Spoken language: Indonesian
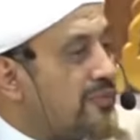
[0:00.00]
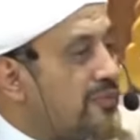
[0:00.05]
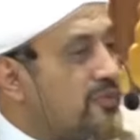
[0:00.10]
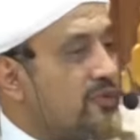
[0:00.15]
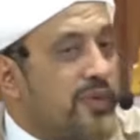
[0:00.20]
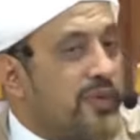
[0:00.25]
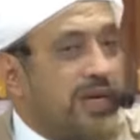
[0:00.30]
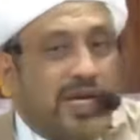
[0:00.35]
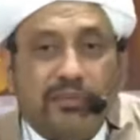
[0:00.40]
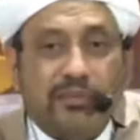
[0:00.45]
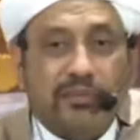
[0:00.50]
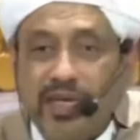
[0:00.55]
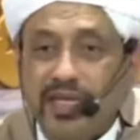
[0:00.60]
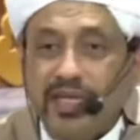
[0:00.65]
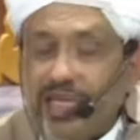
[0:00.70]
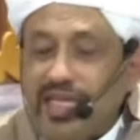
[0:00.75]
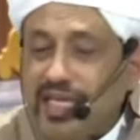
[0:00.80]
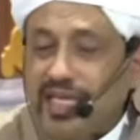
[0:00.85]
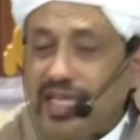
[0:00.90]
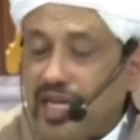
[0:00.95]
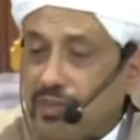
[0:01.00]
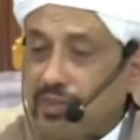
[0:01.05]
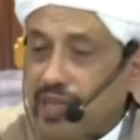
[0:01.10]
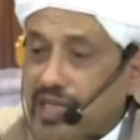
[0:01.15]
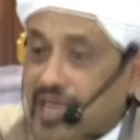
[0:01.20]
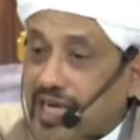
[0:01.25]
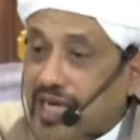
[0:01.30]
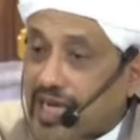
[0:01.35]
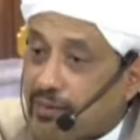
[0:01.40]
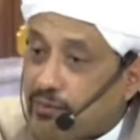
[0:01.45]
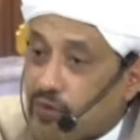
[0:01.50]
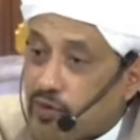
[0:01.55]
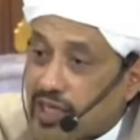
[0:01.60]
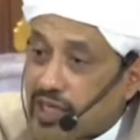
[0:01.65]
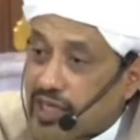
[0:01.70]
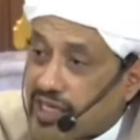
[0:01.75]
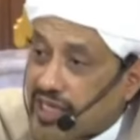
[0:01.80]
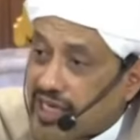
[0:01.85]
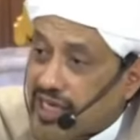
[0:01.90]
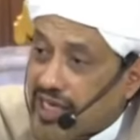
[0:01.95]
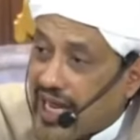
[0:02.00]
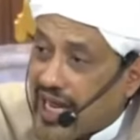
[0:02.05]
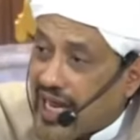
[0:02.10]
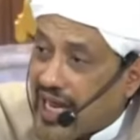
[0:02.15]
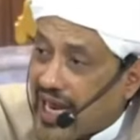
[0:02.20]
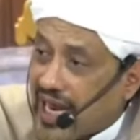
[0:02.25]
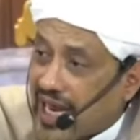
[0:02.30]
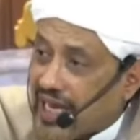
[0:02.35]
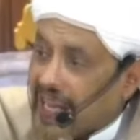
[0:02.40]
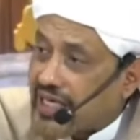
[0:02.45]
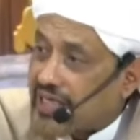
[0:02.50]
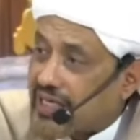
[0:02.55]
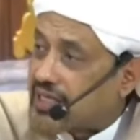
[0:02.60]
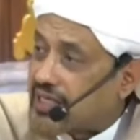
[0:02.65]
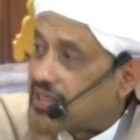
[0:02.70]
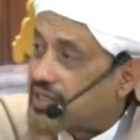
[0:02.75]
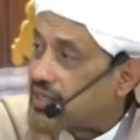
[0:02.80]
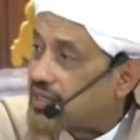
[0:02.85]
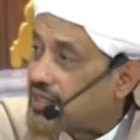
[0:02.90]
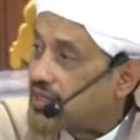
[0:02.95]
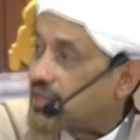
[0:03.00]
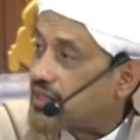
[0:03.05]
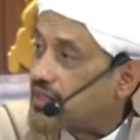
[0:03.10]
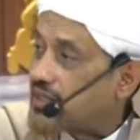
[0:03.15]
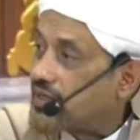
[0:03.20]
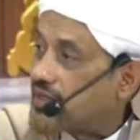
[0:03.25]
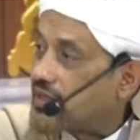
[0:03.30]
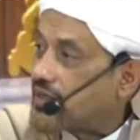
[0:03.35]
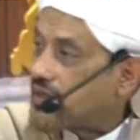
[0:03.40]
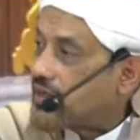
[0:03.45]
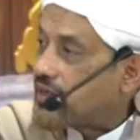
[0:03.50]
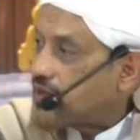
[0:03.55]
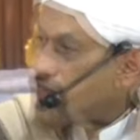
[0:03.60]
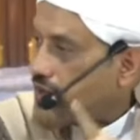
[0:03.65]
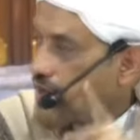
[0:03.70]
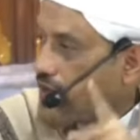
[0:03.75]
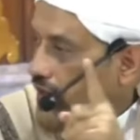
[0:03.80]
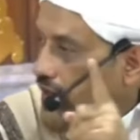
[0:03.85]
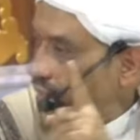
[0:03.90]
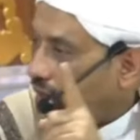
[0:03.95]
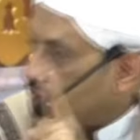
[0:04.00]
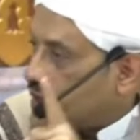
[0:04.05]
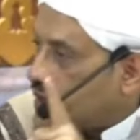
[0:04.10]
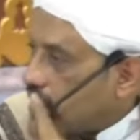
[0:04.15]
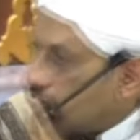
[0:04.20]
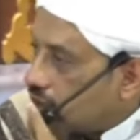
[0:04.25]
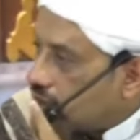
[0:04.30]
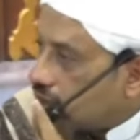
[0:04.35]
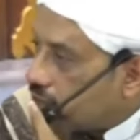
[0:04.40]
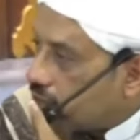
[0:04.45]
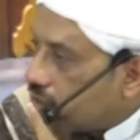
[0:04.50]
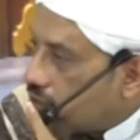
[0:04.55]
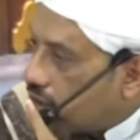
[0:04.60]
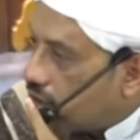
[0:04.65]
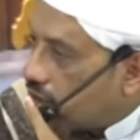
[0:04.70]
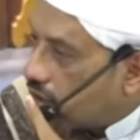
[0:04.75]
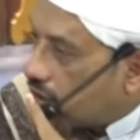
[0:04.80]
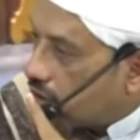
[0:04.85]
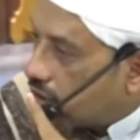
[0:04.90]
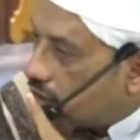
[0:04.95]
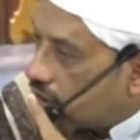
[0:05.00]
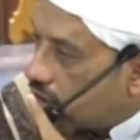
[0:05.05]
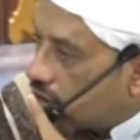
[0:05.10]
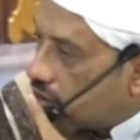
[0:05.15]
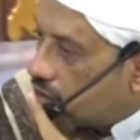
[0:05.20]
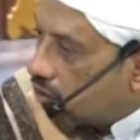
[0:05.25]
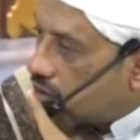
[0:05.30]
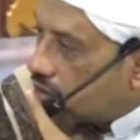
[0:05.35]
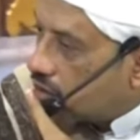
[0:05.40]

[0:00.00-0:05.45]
kamu menikmati dengan mata kamu yang tidak dihalalkan. Ini akan dihisap oleh Allah.